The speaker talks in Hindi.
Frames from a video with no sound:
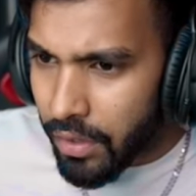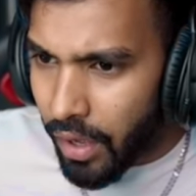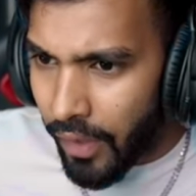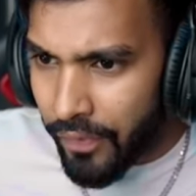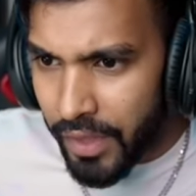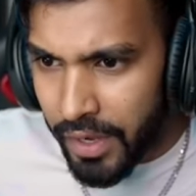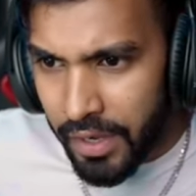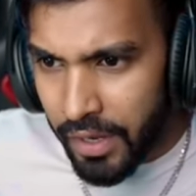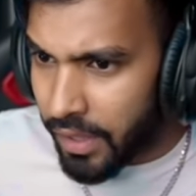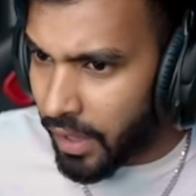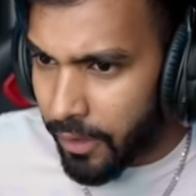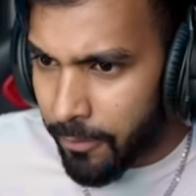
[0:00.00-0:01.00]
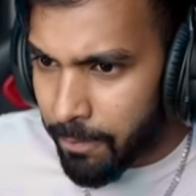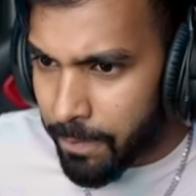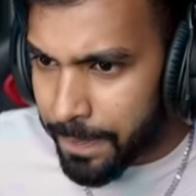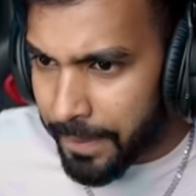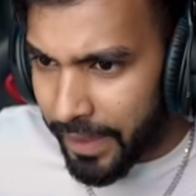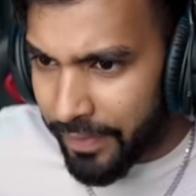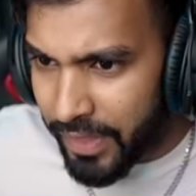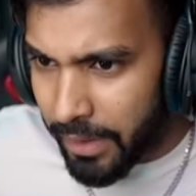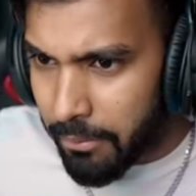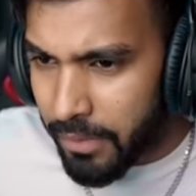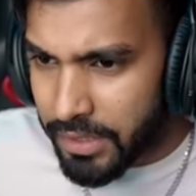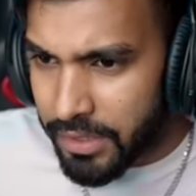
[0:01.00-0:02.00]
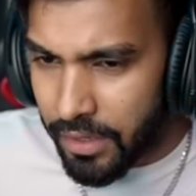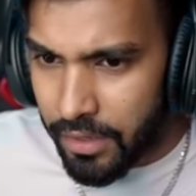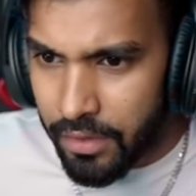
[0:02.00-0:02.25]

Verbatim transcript: अंदर नहीं आ अंदर मत आ